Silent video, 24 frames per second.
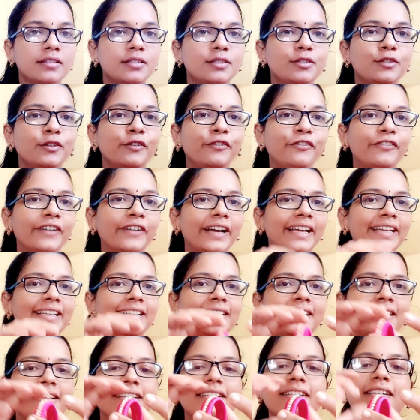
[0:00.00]
సో
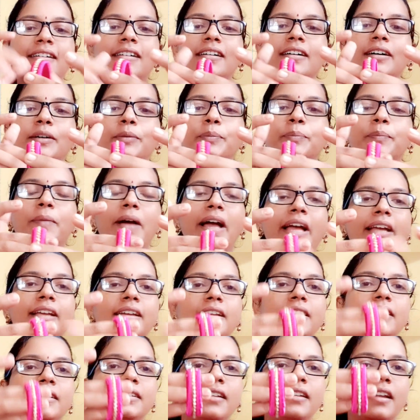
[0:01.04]
ఫైనల్గా బ్యాంగిల్
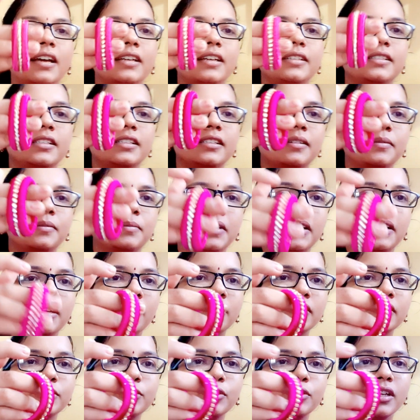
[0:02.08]
ఇట్లా అవుతుంది అనమాట
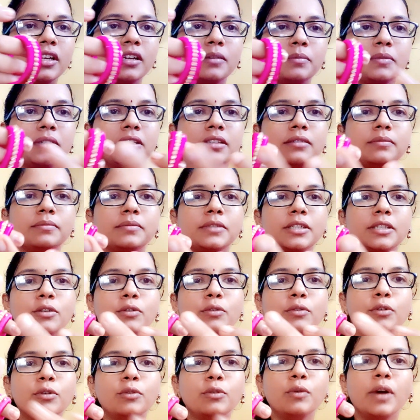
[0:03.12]
సో ఇక్కడ మీ మీకు
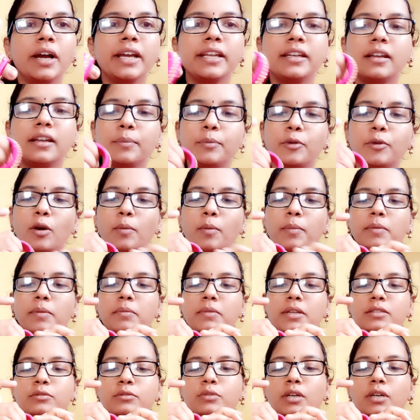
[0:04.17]
గ్లూ అయినా ప్రాబ్లం
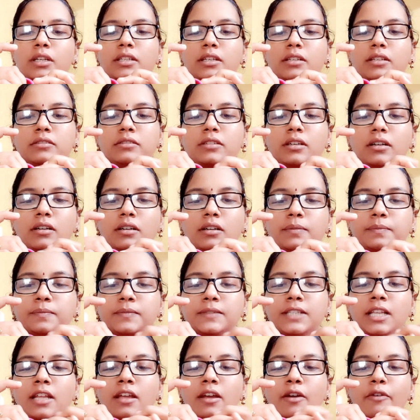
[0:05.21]
లేదు అదంతా
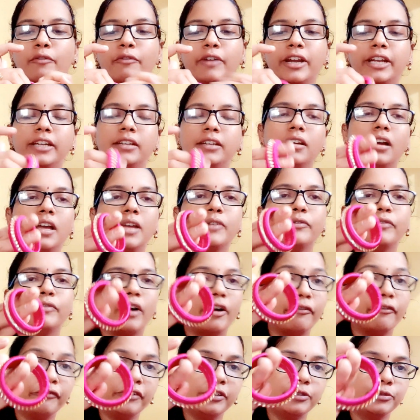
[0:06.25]
వైట్గా
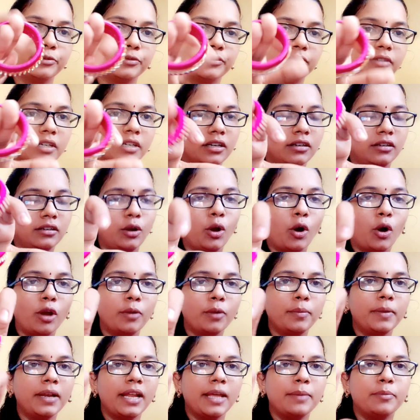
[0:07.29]
అవ్వదు
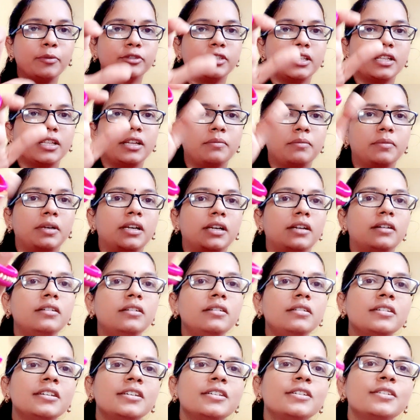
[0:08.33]
నార్మల్ అయిపోతుంది అనమాట
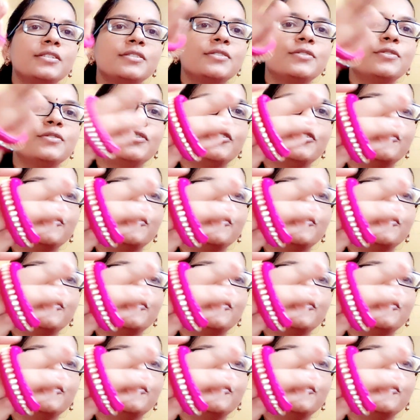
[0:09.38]
సో